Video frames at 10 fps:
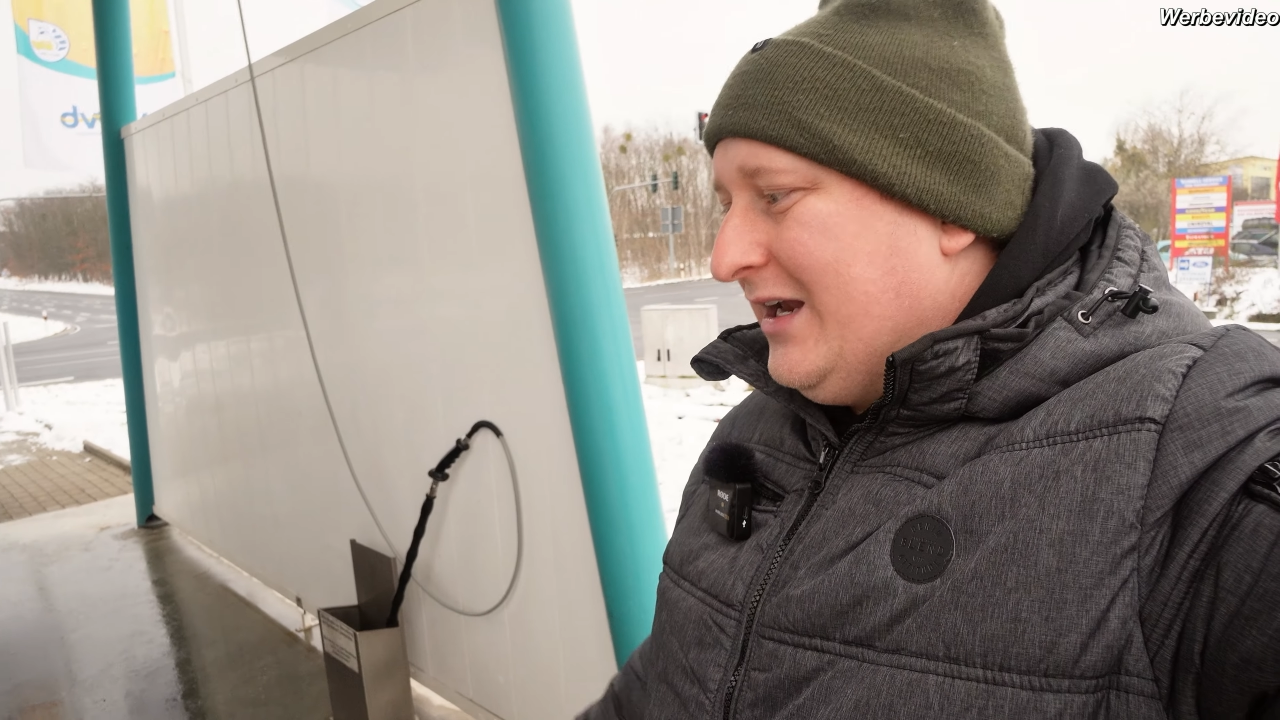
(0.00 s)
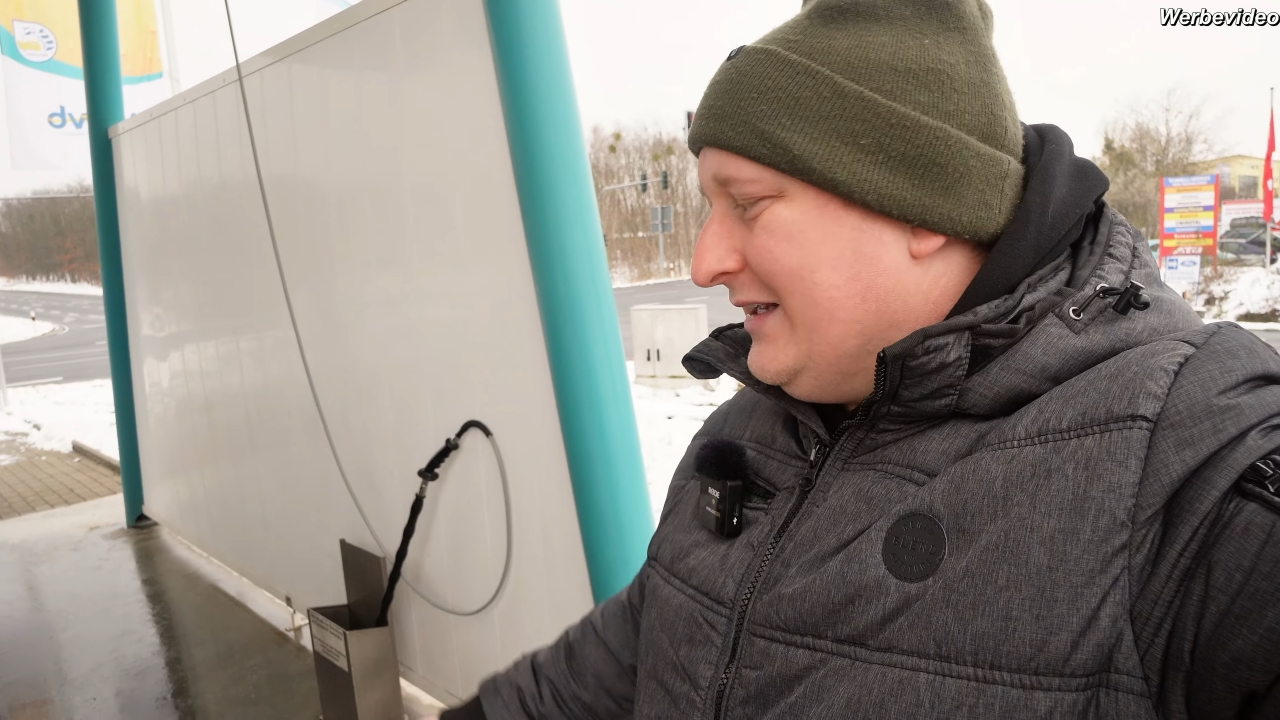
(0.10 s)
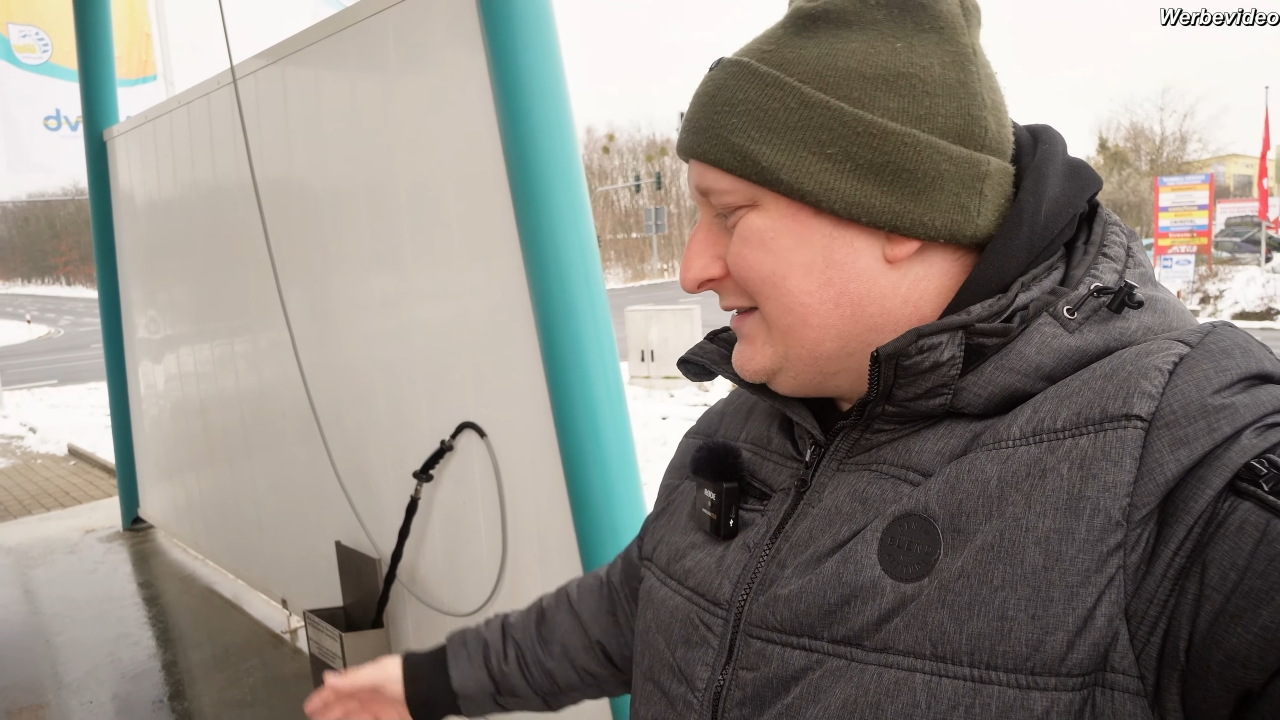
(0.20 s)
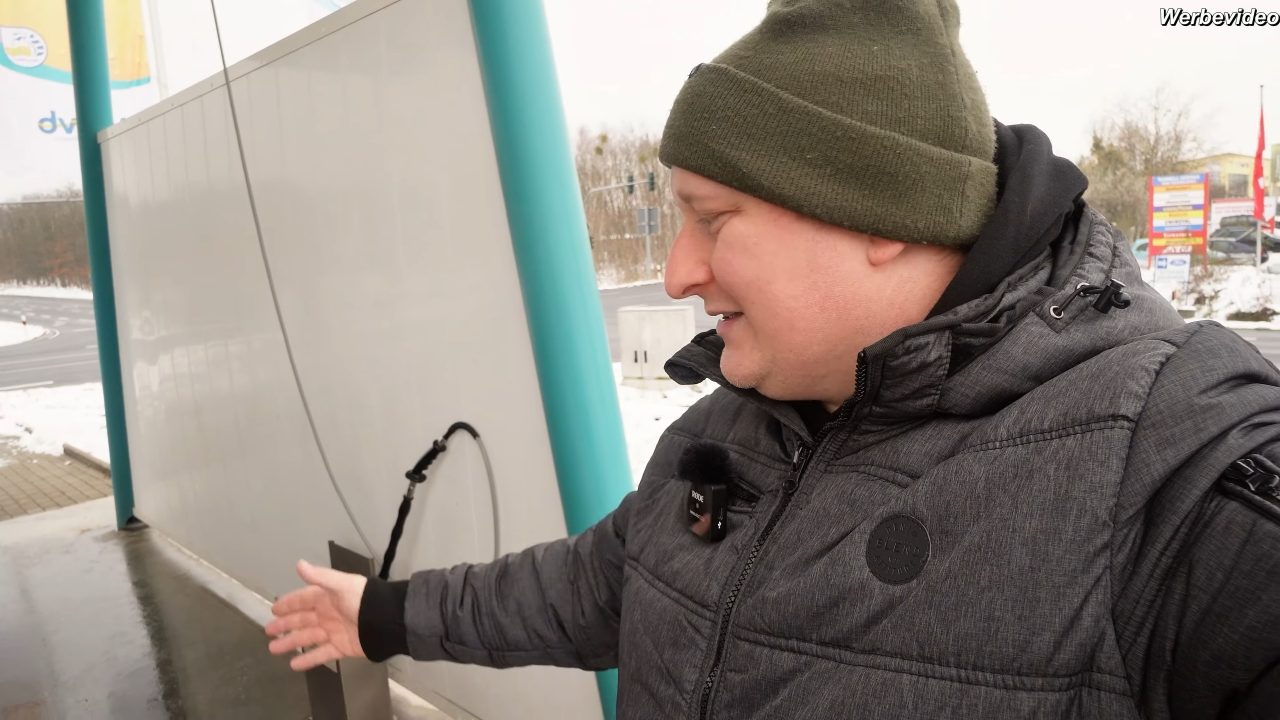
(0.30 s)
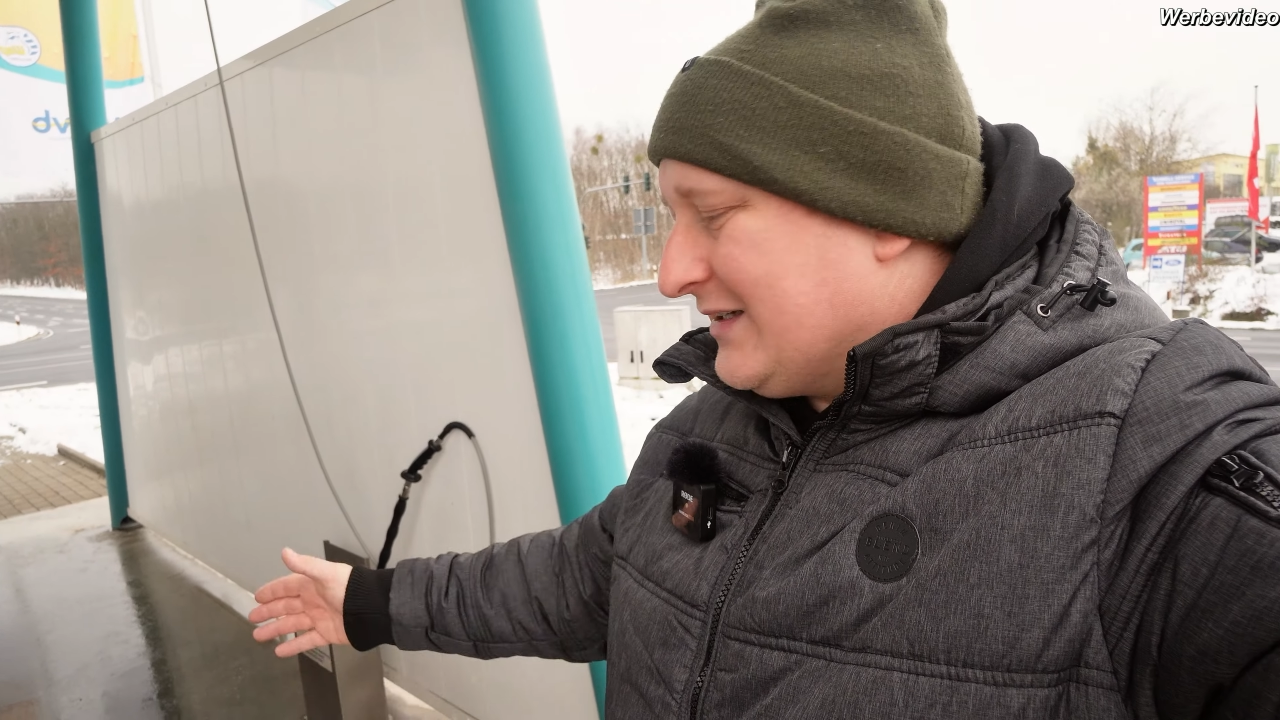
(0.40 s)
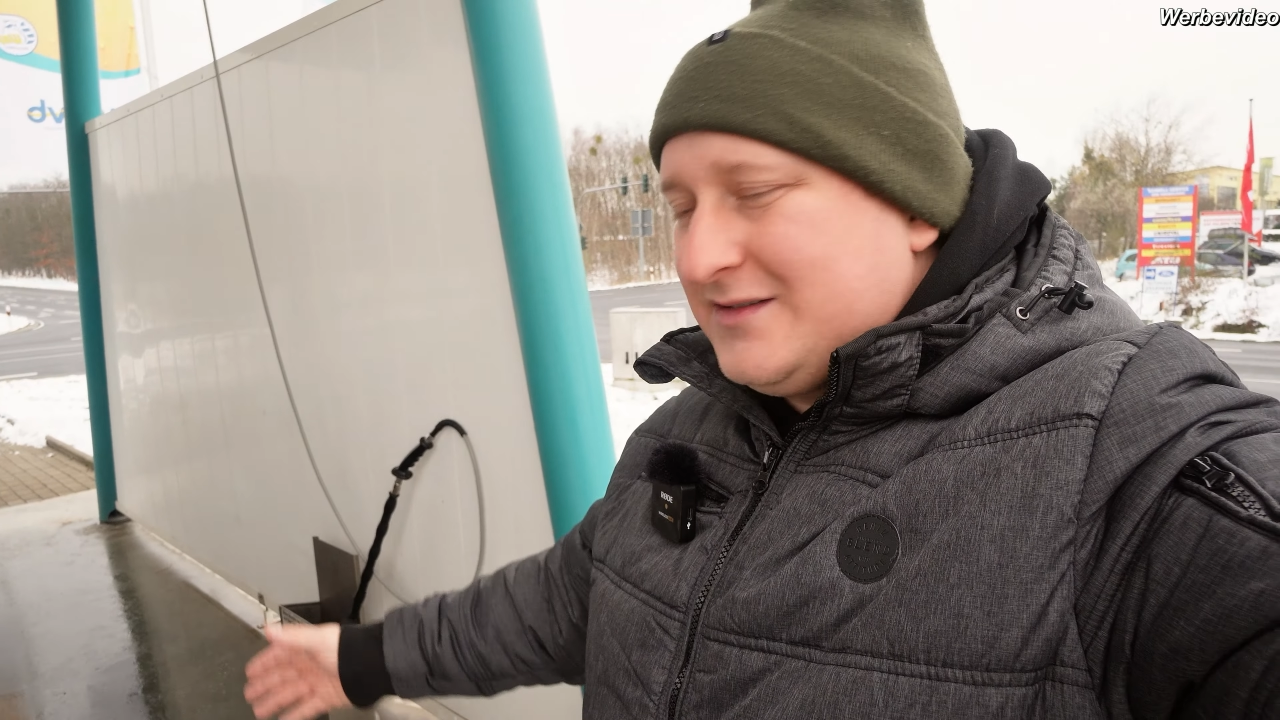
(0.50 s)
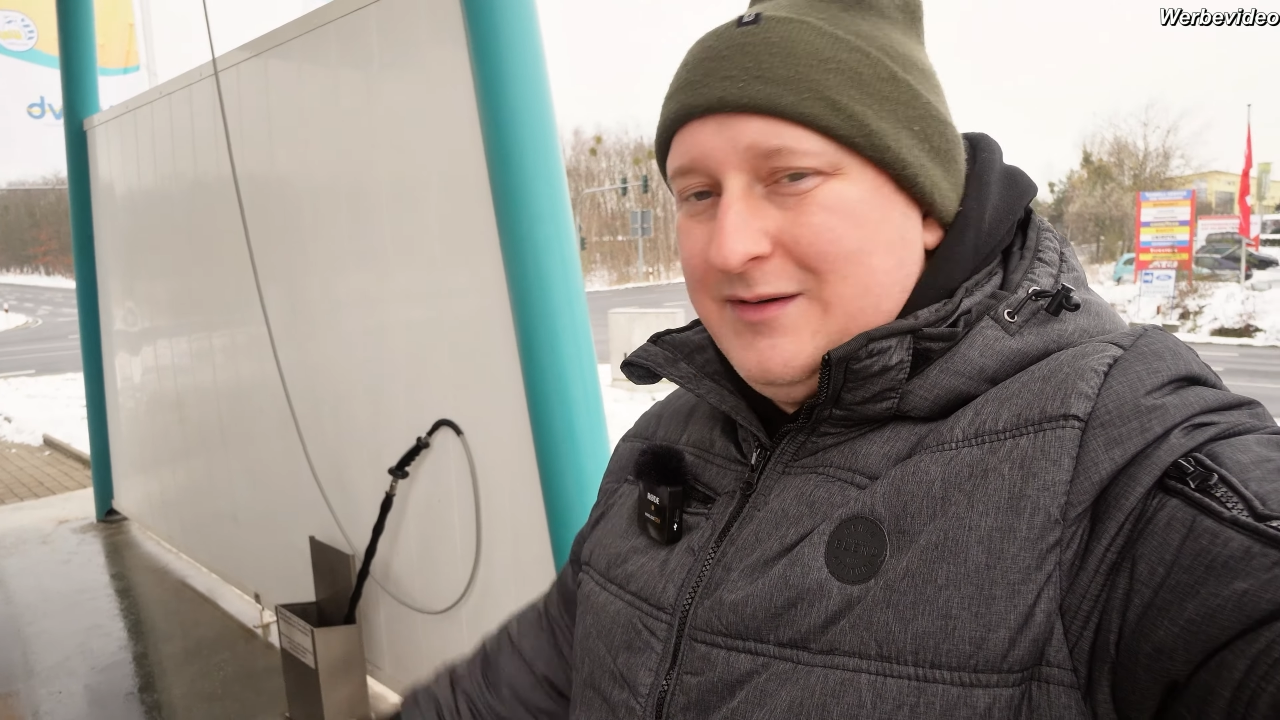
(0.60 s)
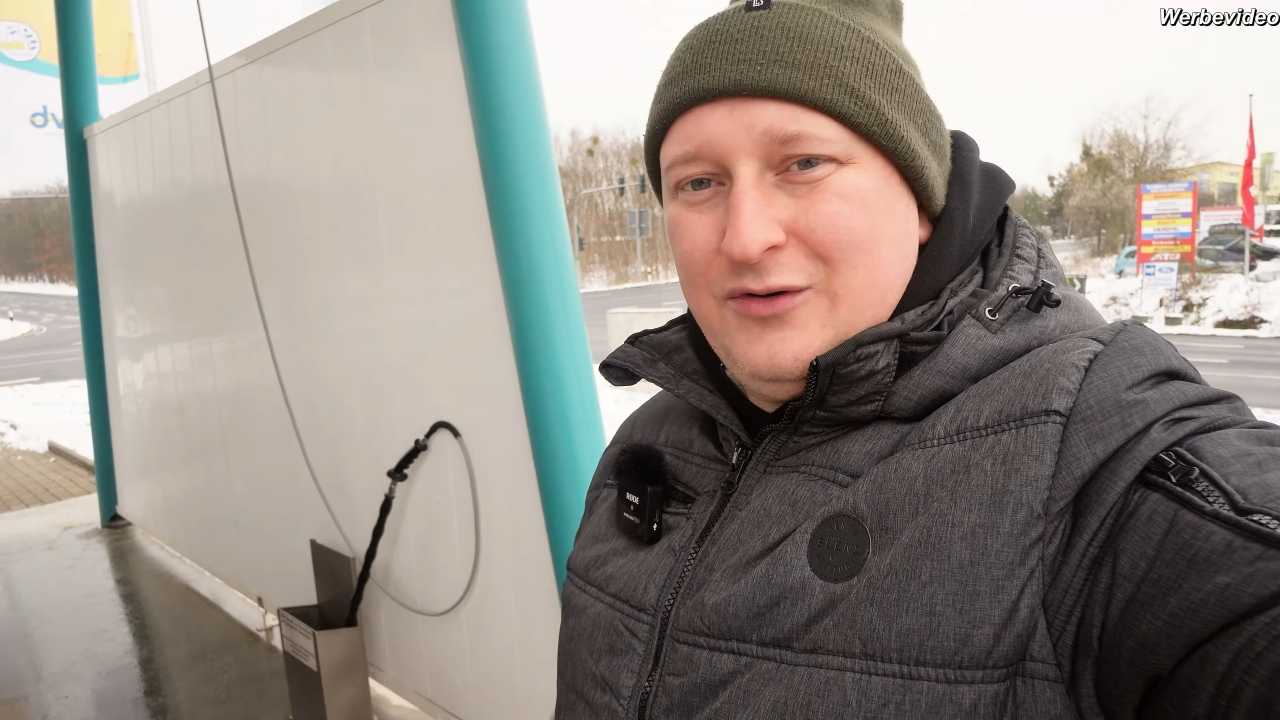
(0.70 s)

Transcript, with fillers: lässt sich das da mal